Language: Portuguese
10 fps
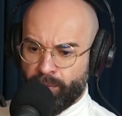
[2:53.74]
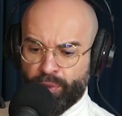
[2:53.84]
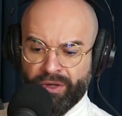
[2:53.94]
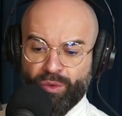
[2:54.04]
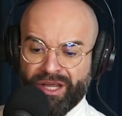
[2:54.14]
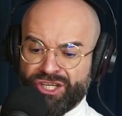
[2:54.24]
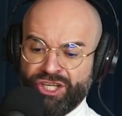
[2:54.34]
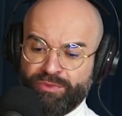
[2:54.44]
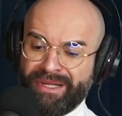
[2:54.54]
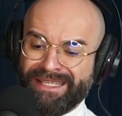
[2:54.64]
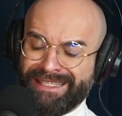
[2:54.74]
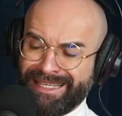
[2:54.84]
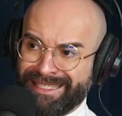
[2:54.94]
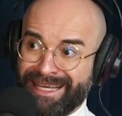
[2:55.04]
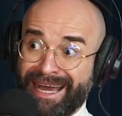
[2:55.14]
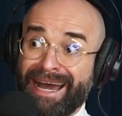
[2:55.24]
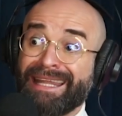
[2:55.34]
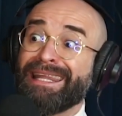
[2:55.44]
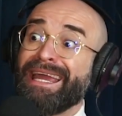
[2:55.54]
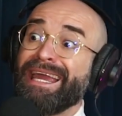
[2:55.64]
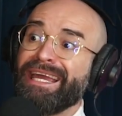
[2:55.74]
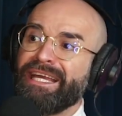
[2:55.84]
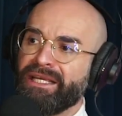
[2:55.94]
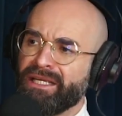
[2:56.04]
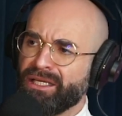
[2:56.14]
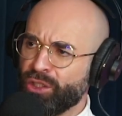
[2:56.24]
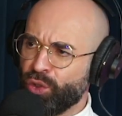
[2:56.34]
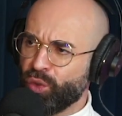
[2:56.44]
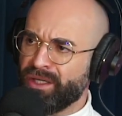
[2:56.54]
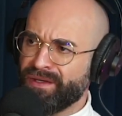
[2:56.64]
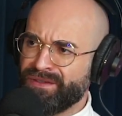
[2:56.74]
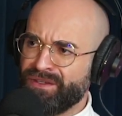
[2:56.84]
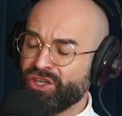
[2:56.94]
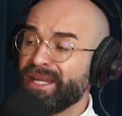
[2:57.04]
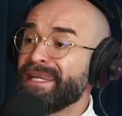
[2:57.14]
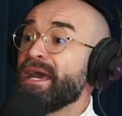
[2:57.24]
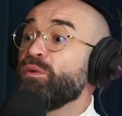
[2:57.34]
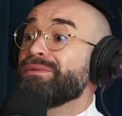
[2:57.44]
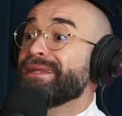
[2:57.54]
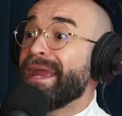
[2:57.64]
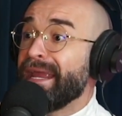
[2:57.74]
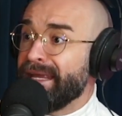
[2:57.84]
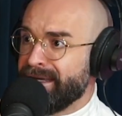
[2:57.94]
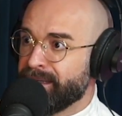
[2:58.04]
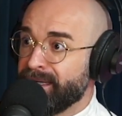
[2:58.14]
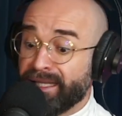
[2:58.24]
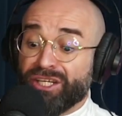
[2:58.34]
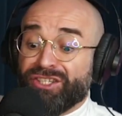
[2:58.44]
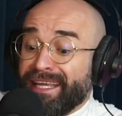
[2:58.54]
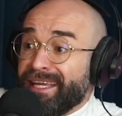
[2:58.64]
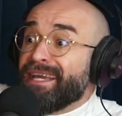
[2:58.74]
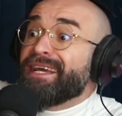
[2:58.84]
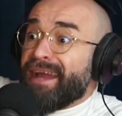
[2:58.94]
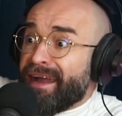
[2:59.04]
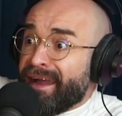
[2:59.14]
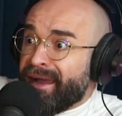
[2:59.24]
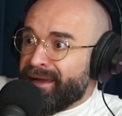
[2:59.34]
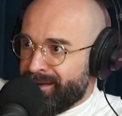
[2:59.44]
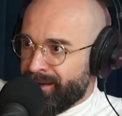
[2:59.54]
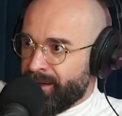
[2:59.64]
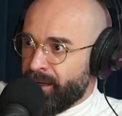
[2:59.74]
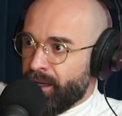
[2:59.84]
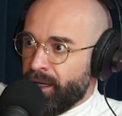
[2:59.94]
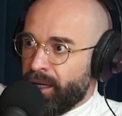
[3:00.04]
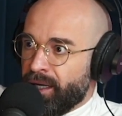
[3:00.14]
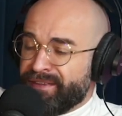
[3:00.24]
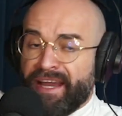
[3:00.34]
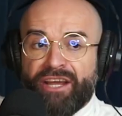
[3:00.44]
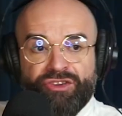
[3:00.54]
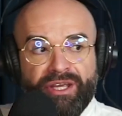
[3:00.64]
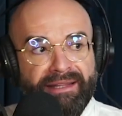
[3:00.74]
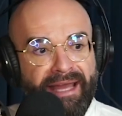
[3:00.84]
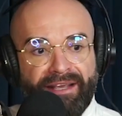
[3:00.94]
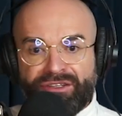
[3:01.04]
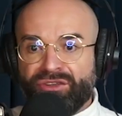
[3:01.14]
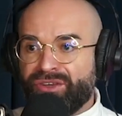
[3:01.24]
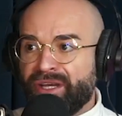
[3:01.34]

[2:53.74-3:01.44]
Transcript: Porque o que a gente precisa, além do que existe, não tem. Então a gente tem que criar. Você acha que há 10 anos